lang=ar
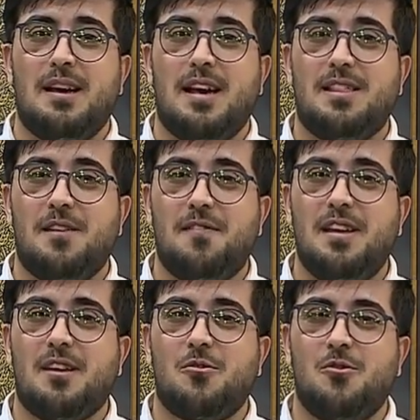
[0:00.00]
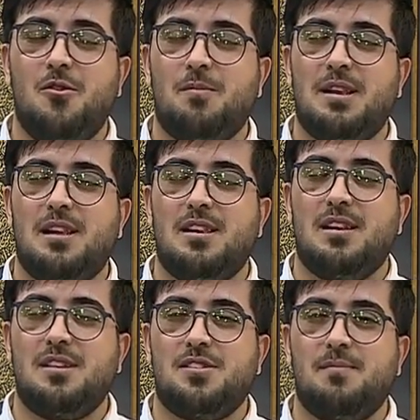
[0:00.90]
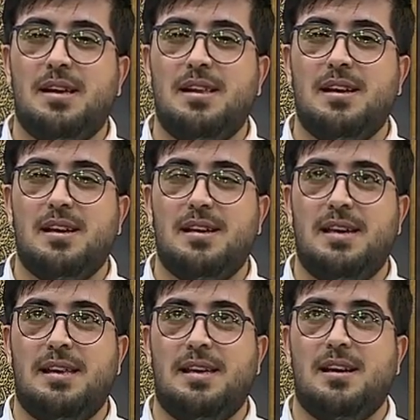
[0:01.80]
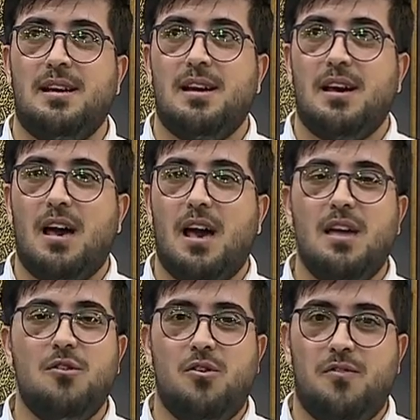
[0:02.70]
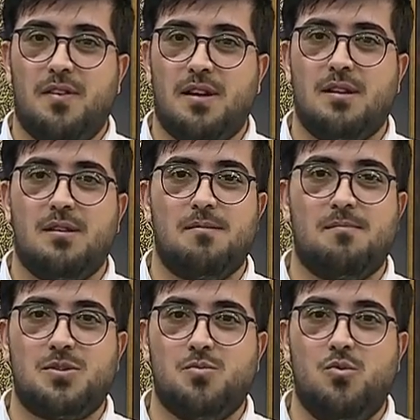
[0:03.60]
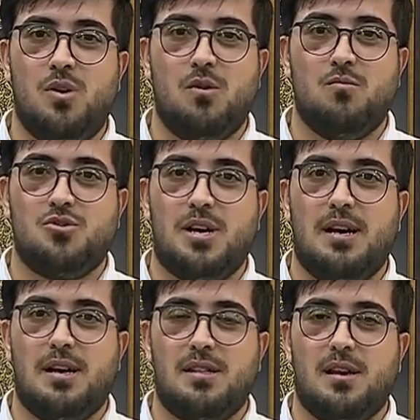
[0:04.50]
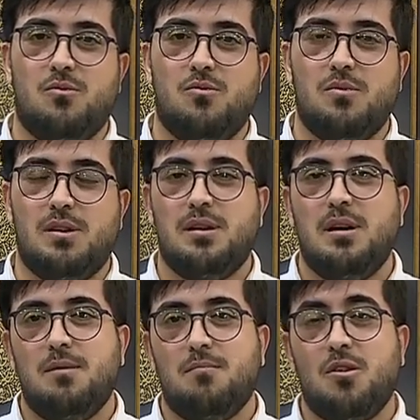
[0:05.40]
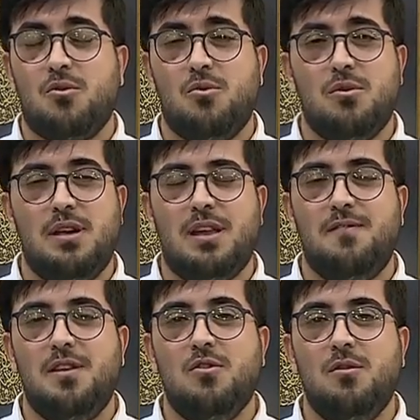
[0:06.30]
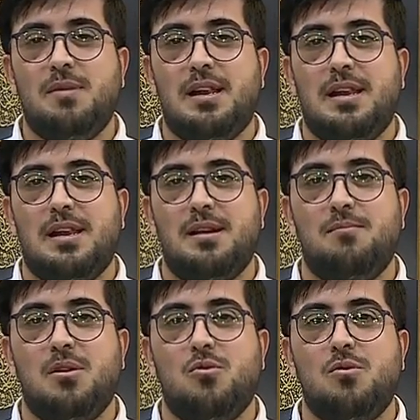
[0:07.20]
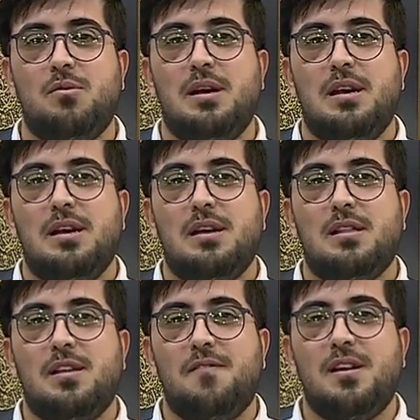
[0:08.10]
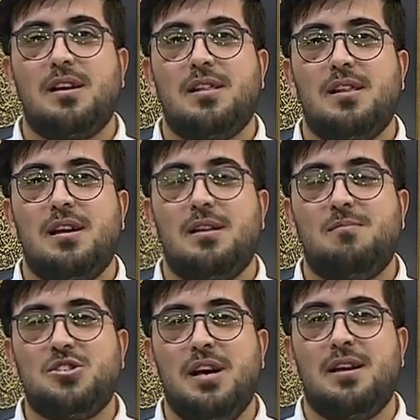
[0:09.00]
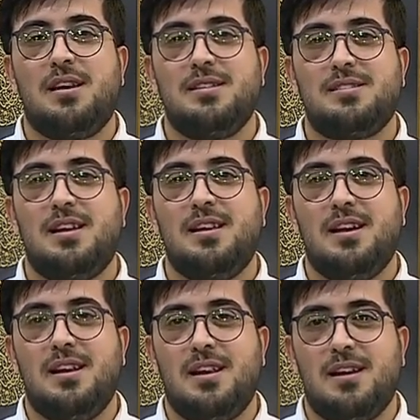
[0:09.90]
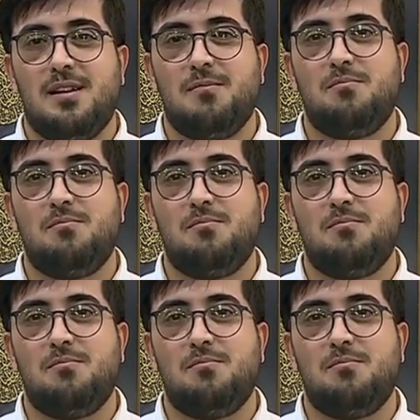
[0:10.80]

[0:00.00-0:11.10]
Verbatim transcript: التفريغ ونوع من الجمالي يعني أي نوع فن مسموع أو مشاهد أو مقروء يعني في نوع من بيكون تفريغ المشاعر الإنسانية على